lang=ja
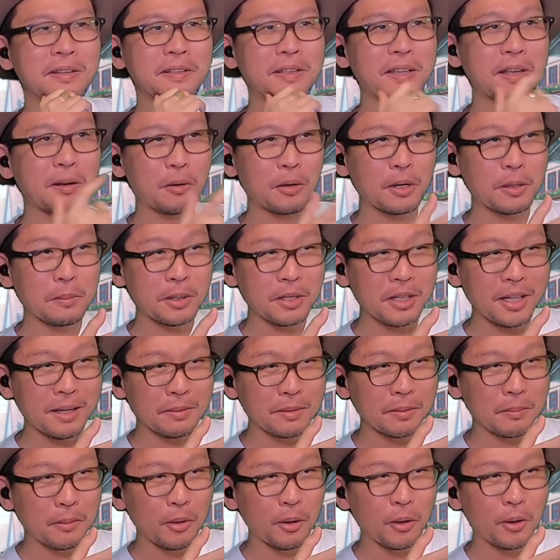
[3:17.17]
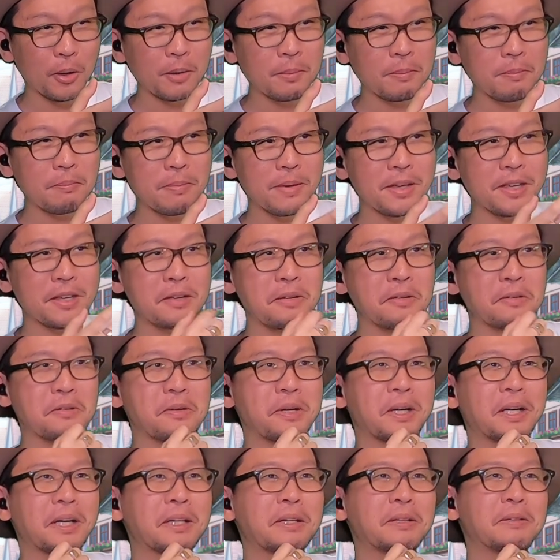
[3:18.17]
でこれも多分もう一匹
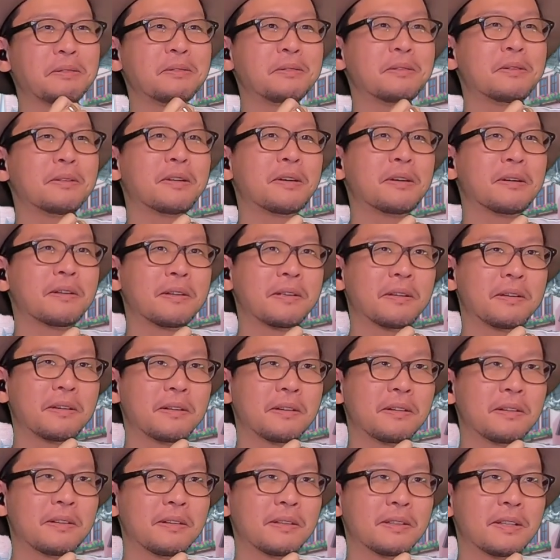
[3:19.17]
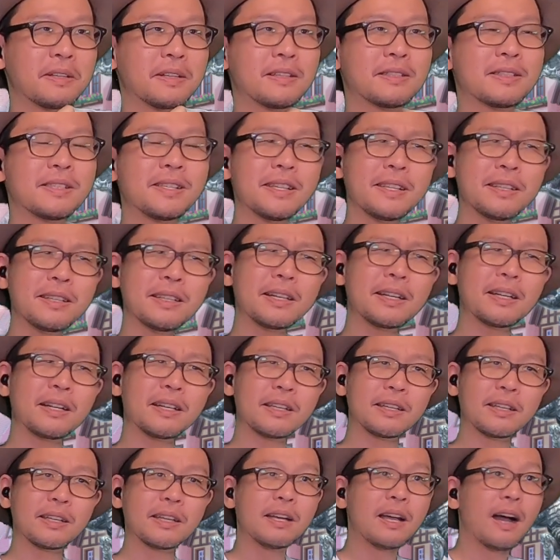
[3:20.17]
竜がいるんだよね。だから前
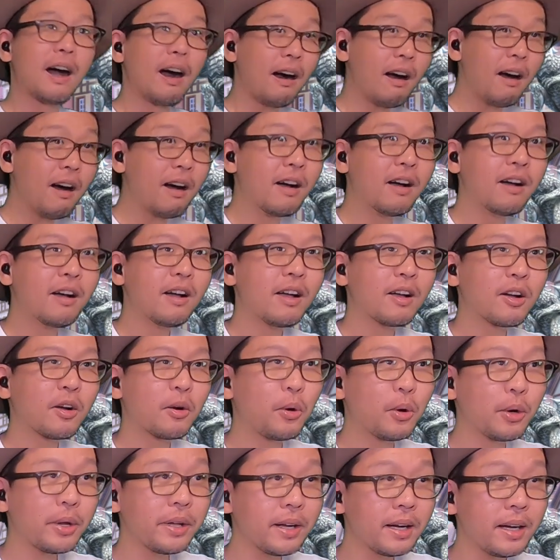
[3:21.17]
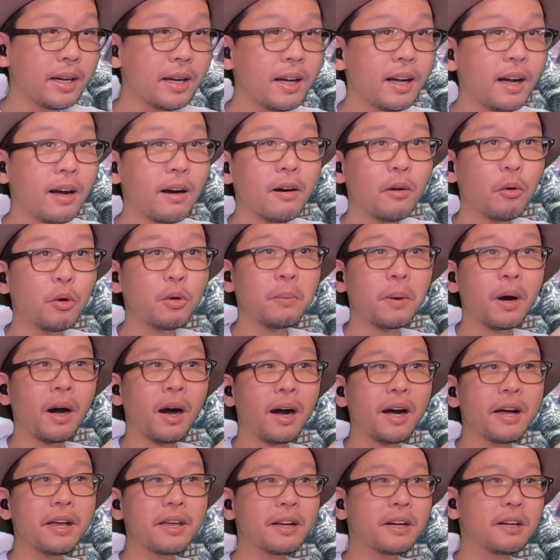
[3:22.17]
回、あ、これか、これ今
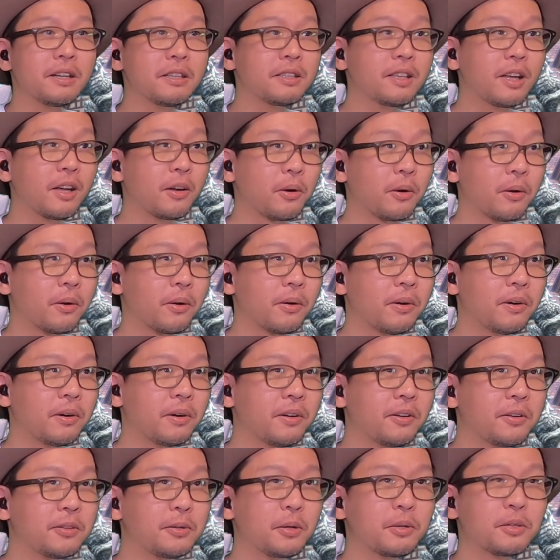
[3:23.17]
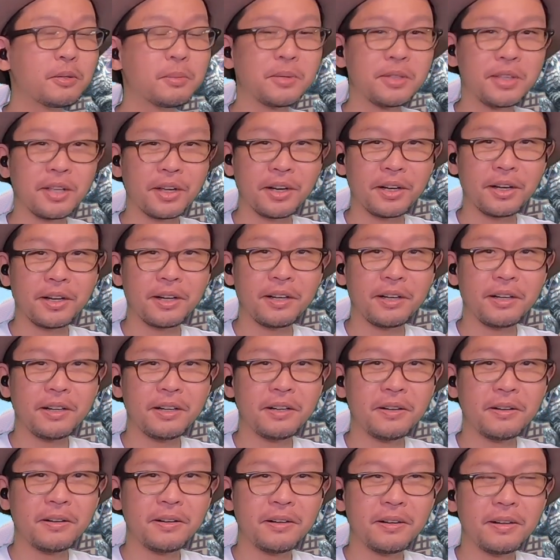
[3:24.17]
ハエがいたよ。よく見たら
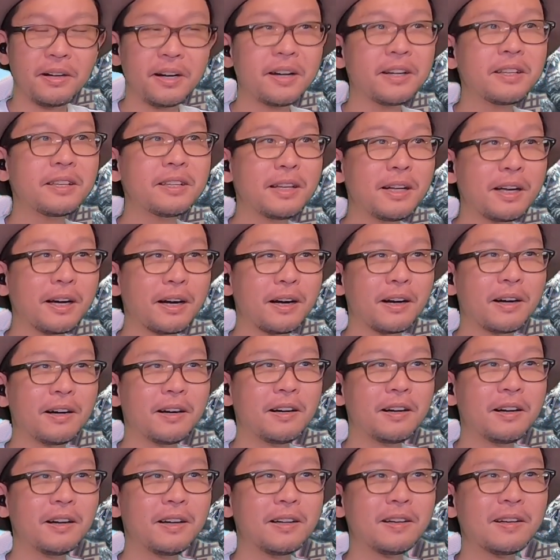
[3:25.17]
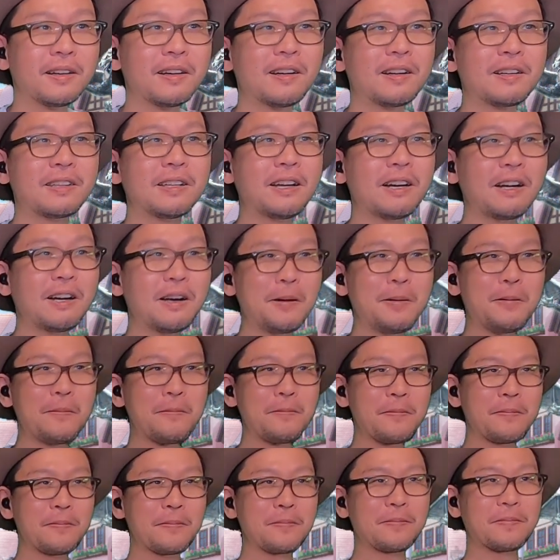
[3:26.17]
あれだ。いや、
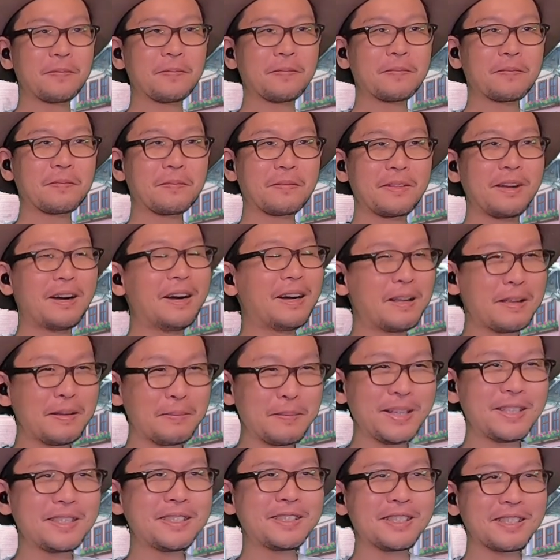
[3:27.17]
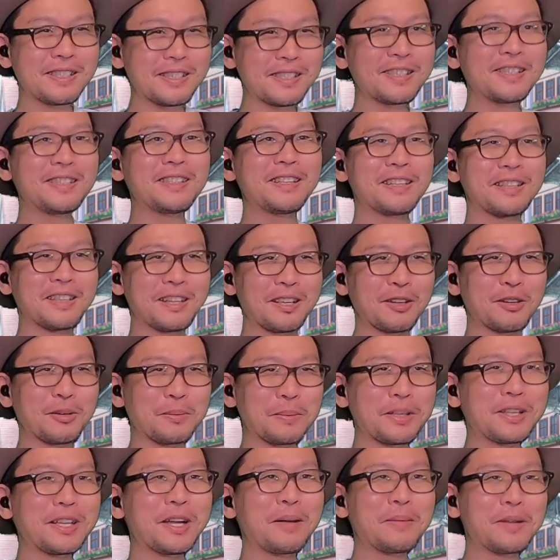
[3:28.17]
あれめっちゃ好きなんだけ
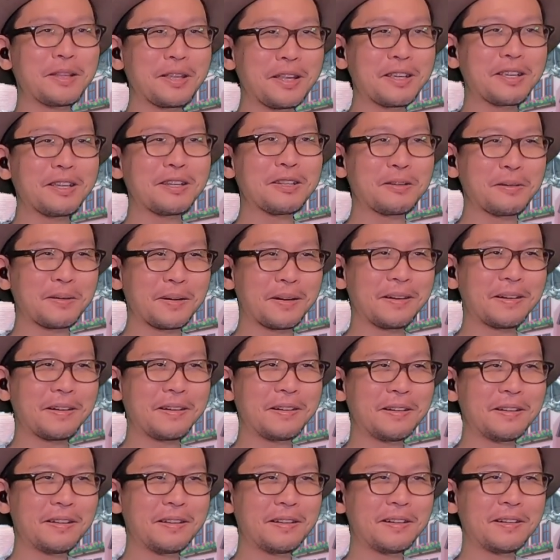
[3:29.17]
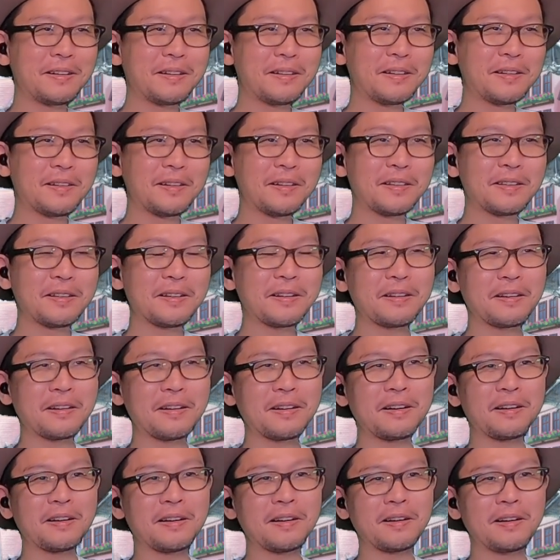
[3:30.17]
ど、見た目的には。だか
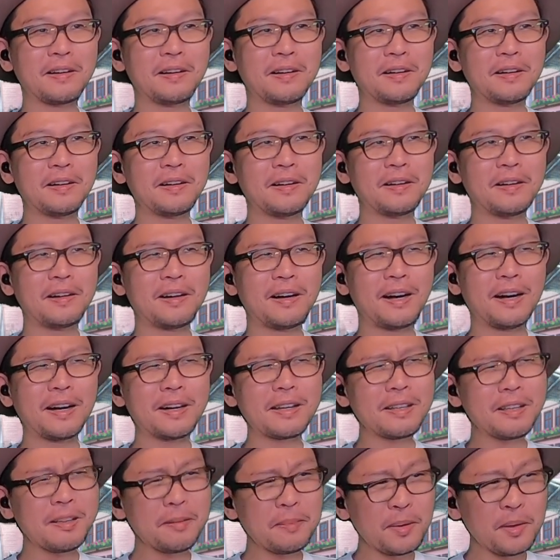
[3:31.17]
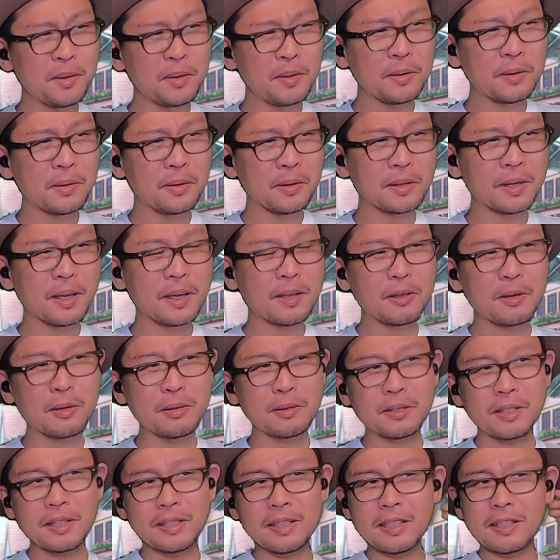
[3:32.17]
ら、あれも結
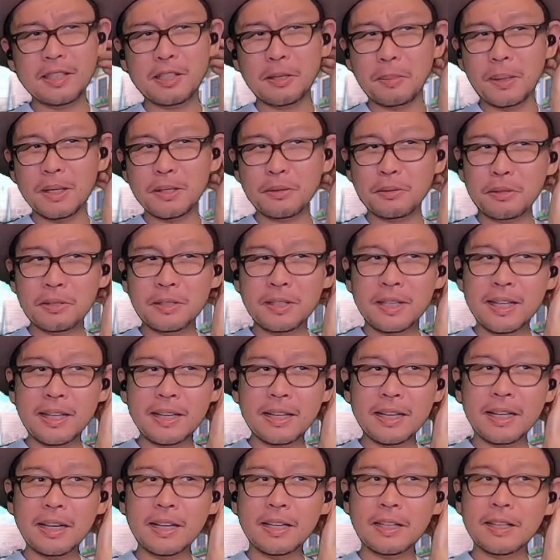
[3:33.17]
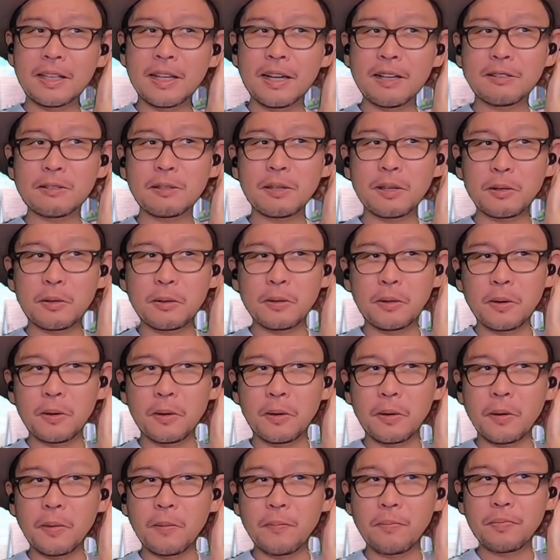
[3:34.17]
局出てきてバトル展開になるけ
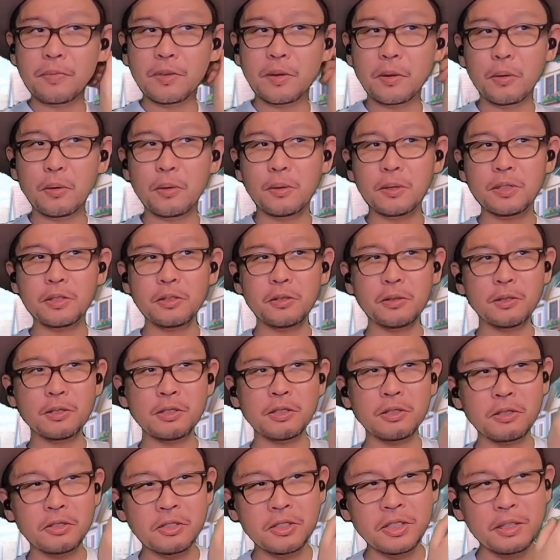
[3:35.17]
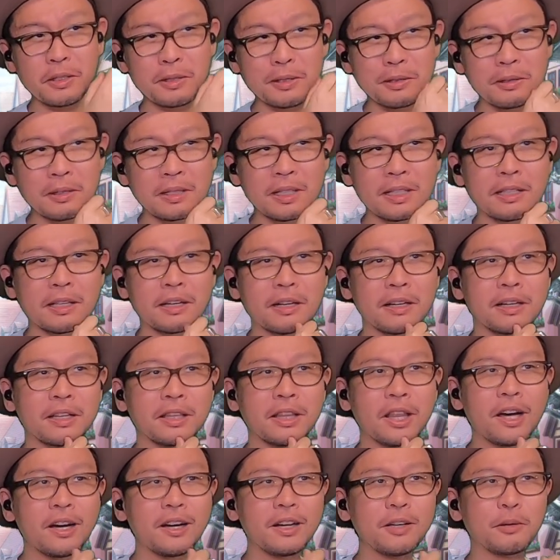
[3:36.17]
ど、ここに登場してるくらいだか
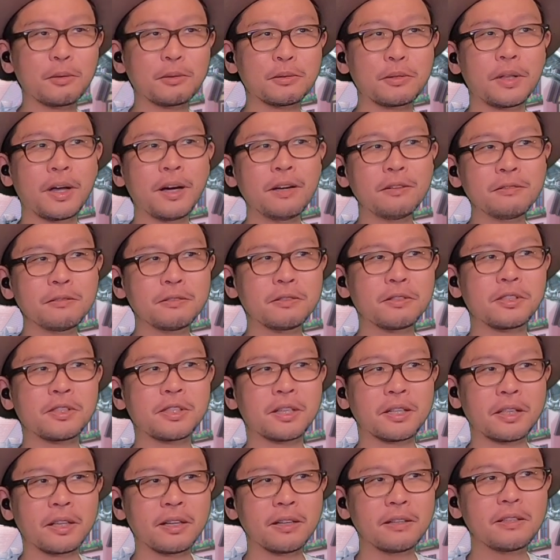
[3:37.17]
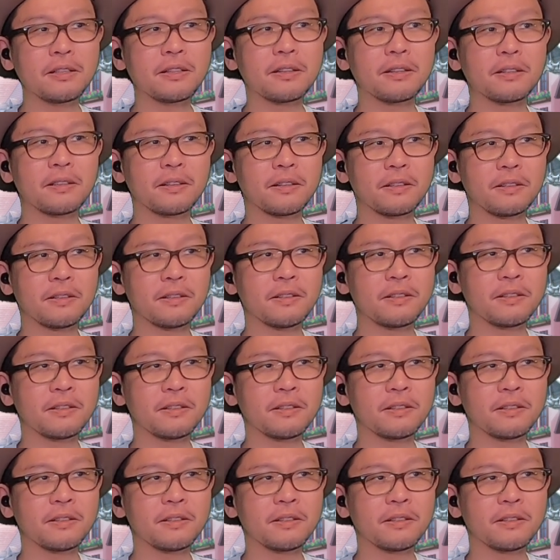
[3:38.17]
ら仲良くなるんじゃないかな。